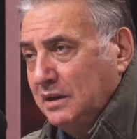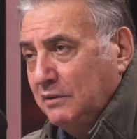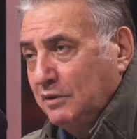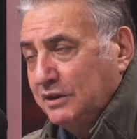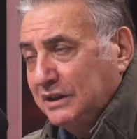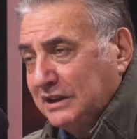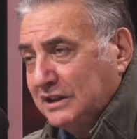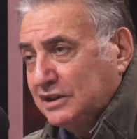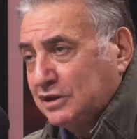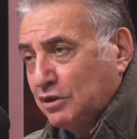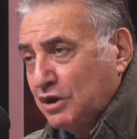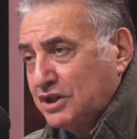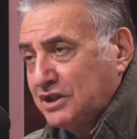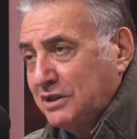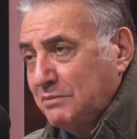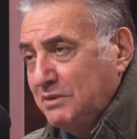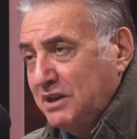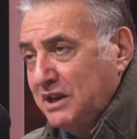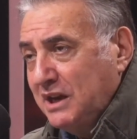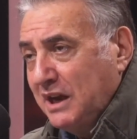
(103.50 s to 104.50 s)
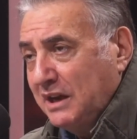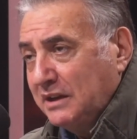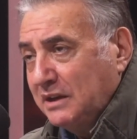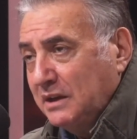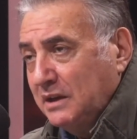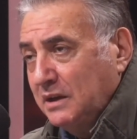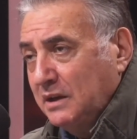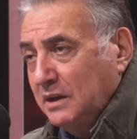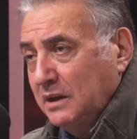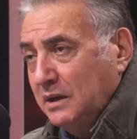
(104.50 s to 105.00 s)
Его надо срочно менять.
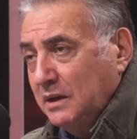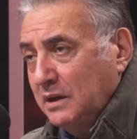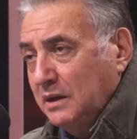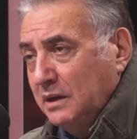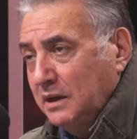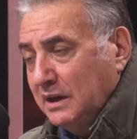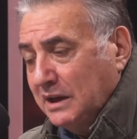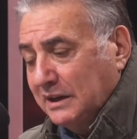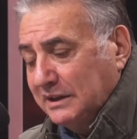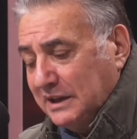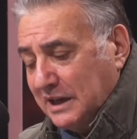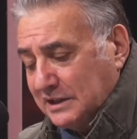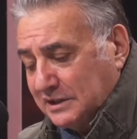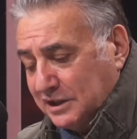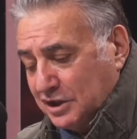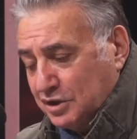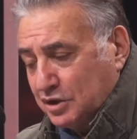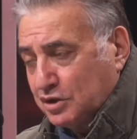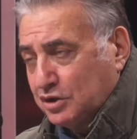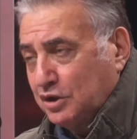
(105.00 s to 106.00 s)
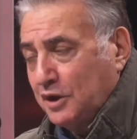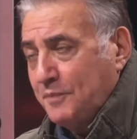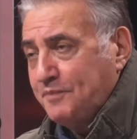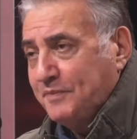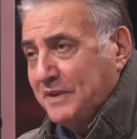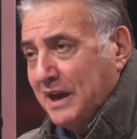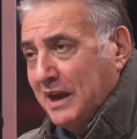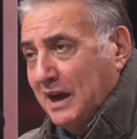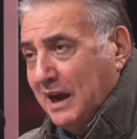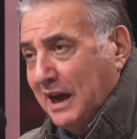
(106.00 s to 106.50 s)
И когда я слышу,
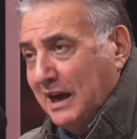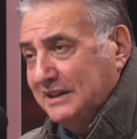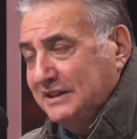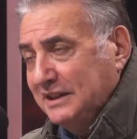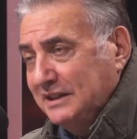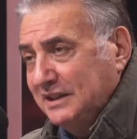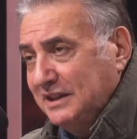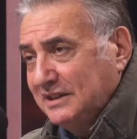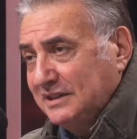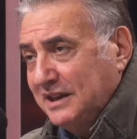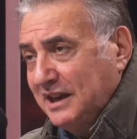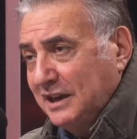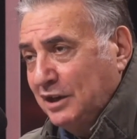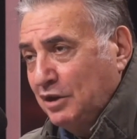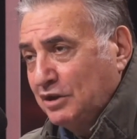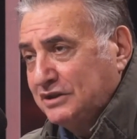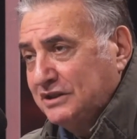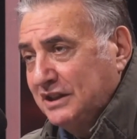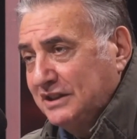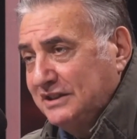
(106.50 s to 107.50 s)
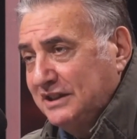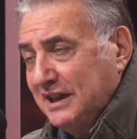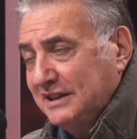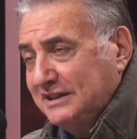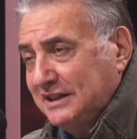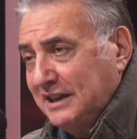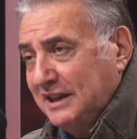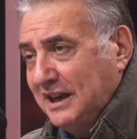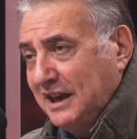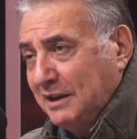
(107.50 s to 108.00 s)
что один из религиозных
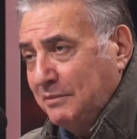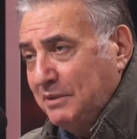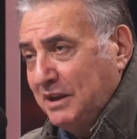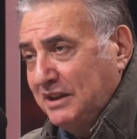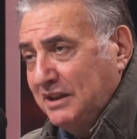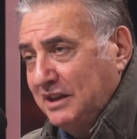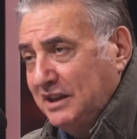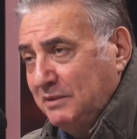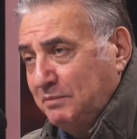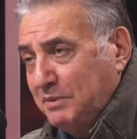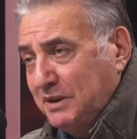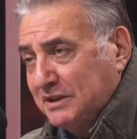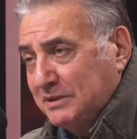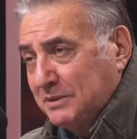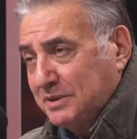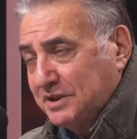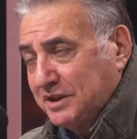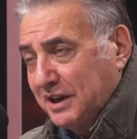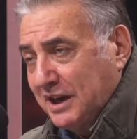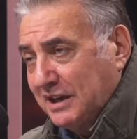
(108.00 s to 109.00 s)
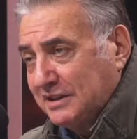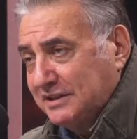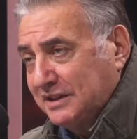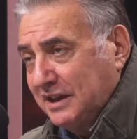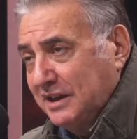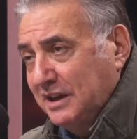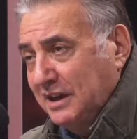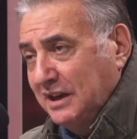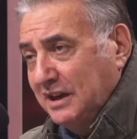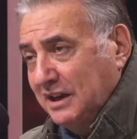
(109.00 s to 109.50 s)
деятелей Армении, епископ
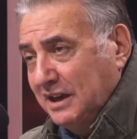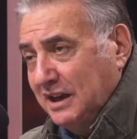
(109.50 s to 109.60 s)
Ширакский,